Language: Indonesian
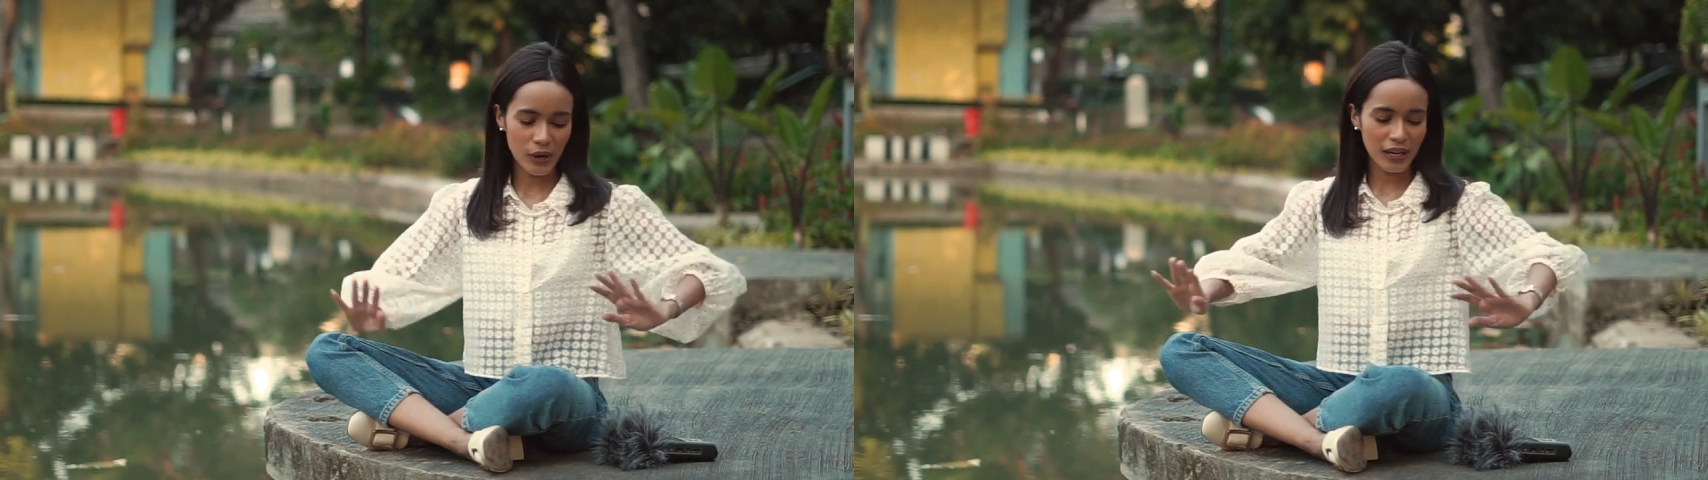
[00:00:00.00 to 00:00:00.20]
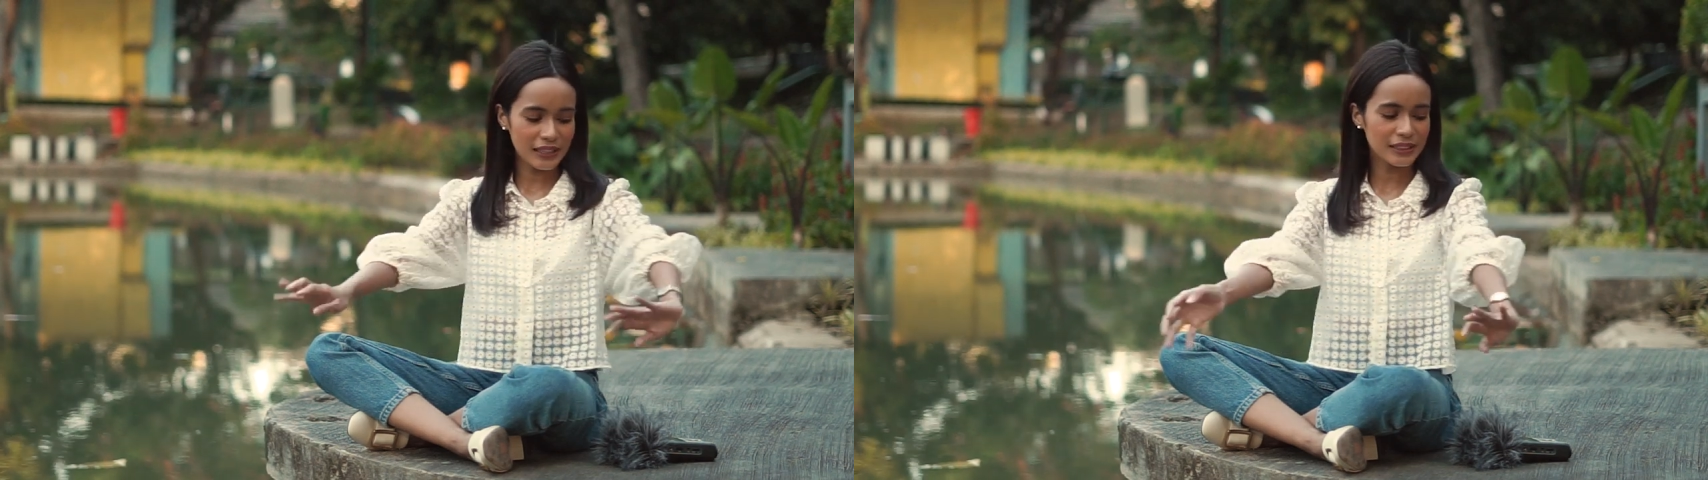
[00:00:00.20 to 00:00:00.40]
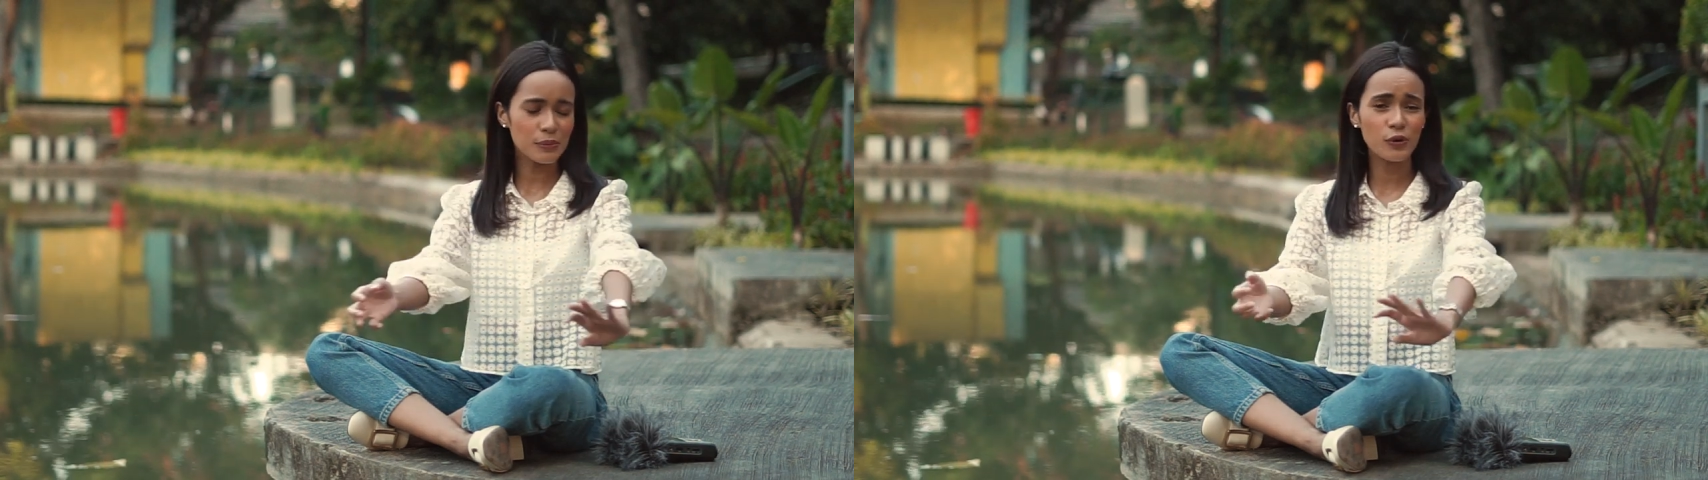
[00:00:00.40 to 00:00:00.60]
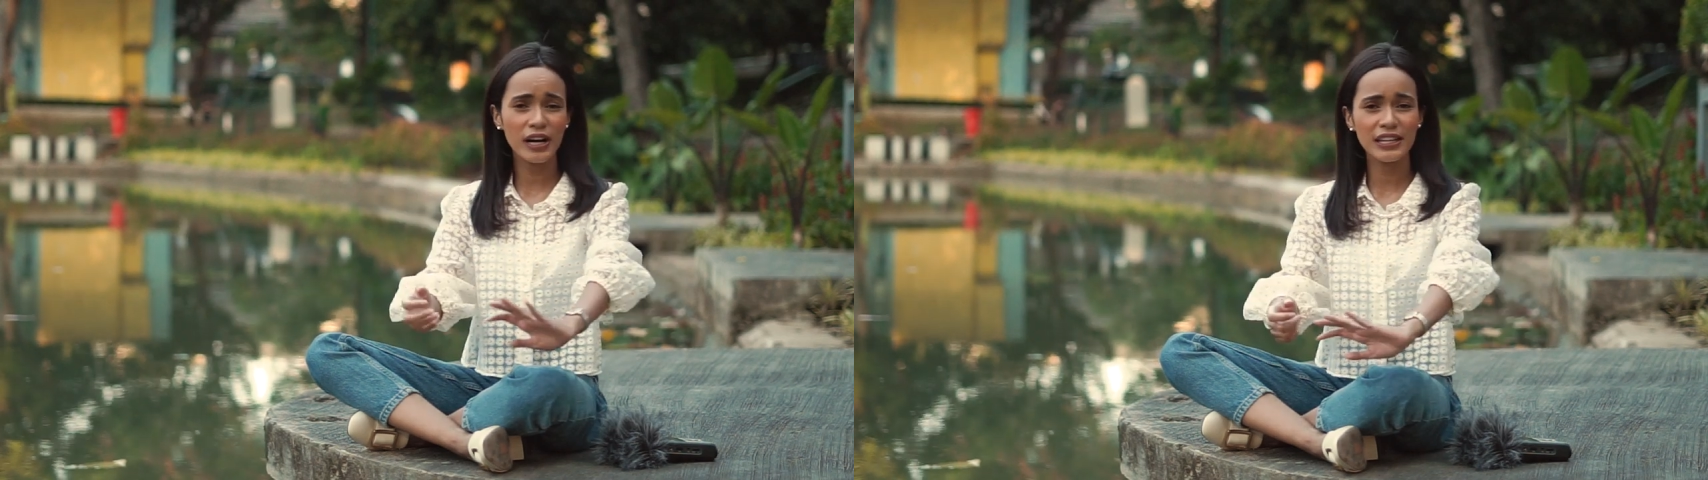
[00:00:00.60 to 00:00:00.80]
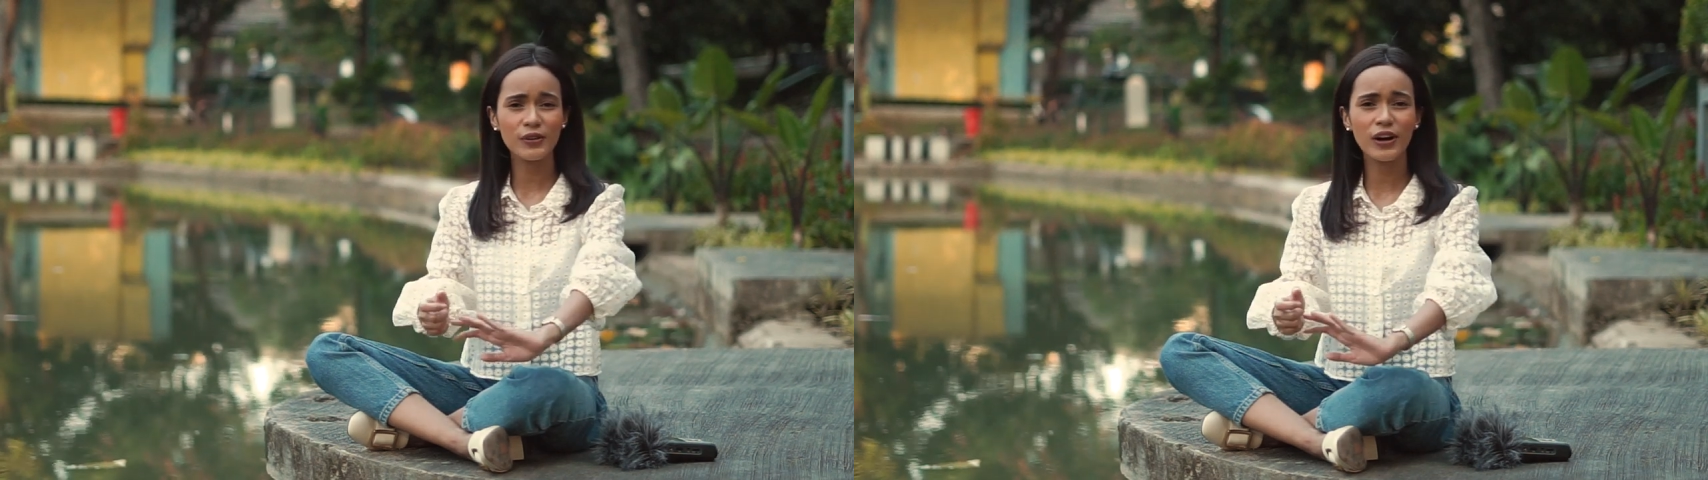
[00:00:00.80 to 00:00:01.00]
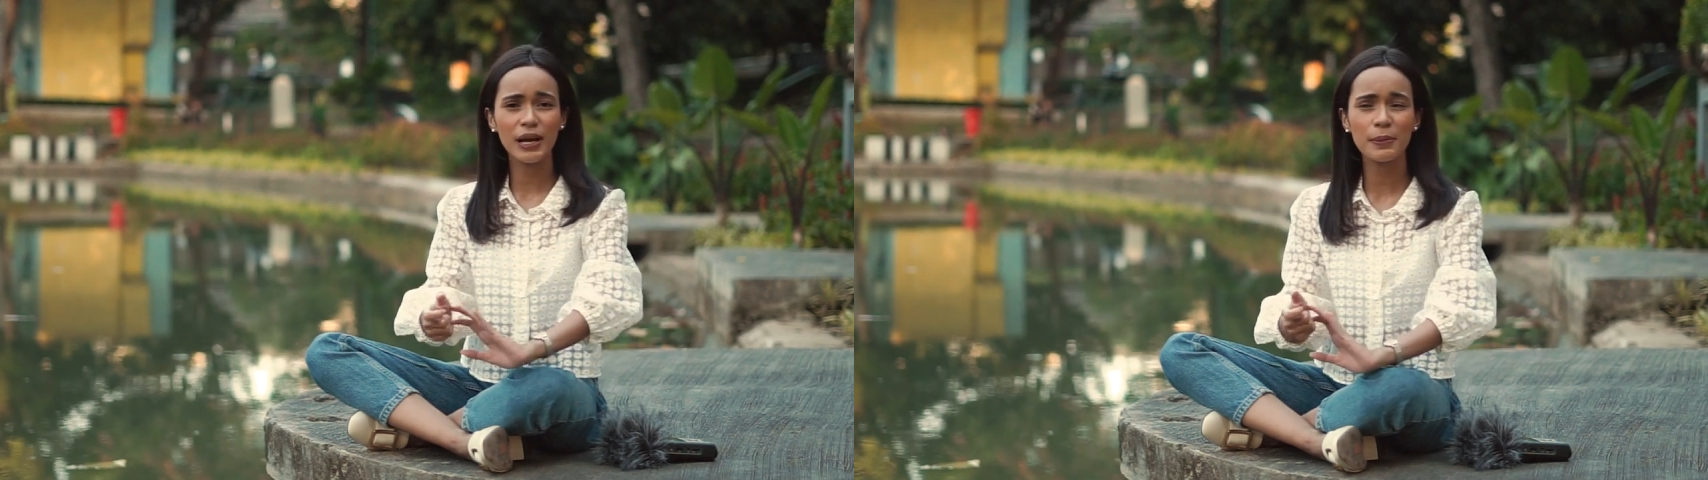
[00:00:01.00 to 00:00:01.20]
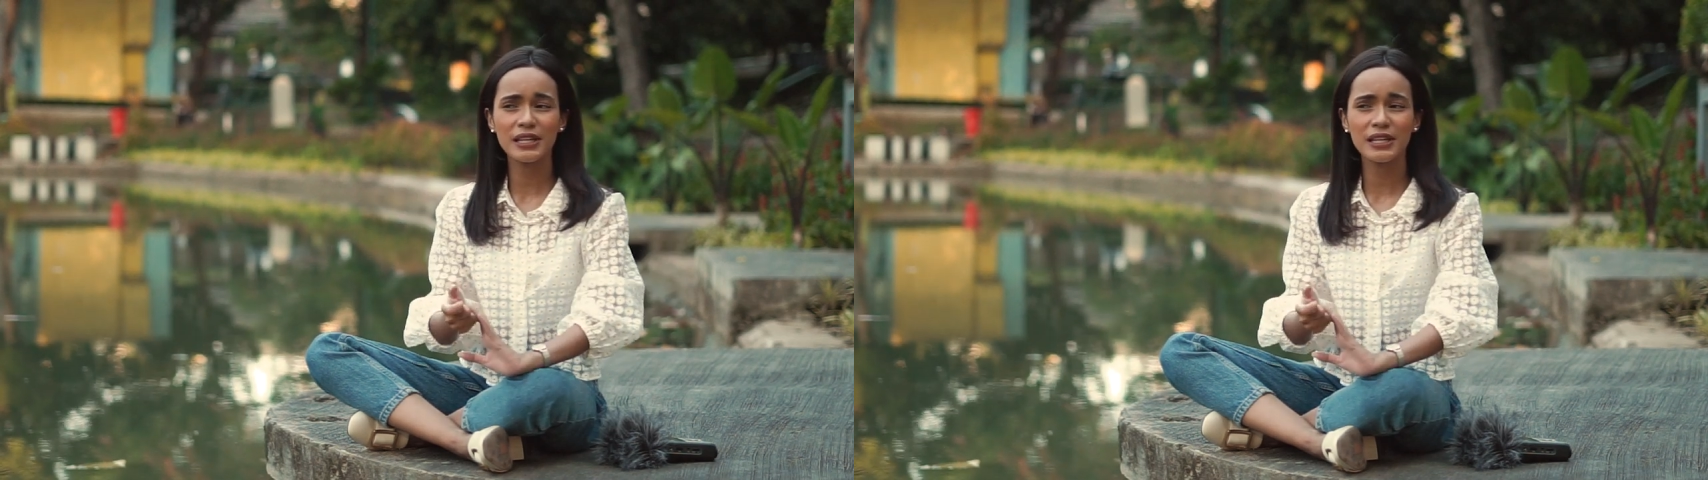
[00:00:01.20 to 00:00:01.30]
gue ngerasa bunga ini kok kayak